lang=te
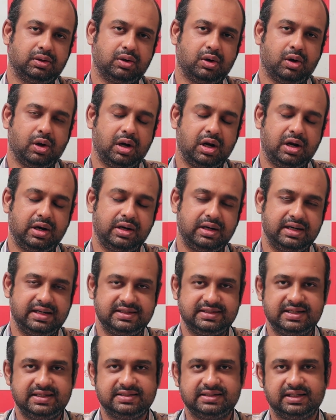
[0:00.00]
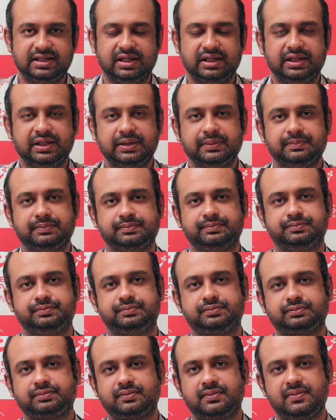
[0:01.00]
కాలాన్ డిజీజ్ కానీ
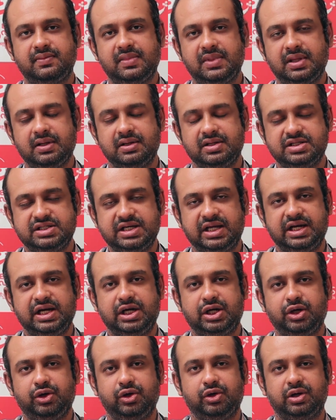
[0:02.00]
జెనేటో